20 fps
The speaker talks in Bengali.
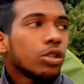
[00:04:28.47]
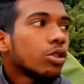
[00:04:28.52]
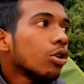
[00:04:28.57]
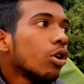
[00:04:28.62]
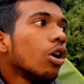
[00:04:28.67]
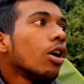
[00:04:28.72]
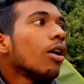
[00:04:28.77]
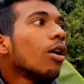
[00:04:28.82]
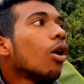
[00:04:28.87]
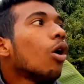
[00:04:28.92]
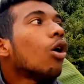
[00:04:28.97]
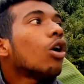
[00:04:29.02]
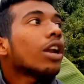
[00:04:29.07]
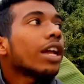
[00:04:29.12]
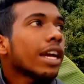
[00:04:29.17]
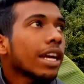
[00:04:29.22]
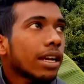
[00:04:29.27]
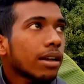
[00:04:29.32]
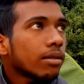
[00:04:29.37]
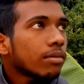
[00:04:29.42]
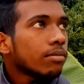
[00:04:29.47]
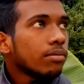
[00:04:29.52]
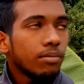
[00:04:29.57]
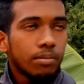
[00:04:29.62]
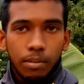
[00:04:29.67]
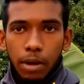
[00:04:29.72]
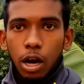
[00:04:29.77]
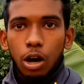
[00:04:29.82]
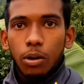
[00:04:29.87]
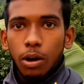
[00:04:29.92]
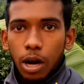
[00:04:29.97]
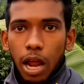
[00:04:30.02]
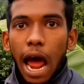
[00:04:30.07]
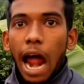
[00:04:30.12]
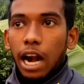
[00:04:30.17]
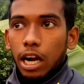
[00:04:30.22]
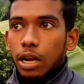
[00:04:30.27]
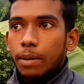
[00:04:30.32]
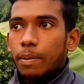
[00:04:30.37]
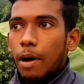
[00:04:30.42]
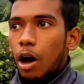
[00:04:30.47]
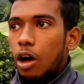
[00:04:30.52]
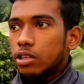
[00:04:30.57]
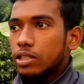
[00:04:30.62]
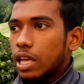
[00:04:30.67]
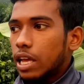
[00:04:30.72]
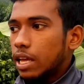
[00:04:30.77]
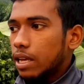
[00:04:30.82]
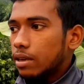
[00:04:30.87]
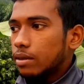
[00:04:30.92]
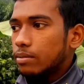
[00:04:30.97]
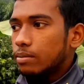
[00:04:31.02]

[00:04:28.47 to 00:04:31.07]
তো অনেক ভালো ভালো হাটে পাওয়া যায়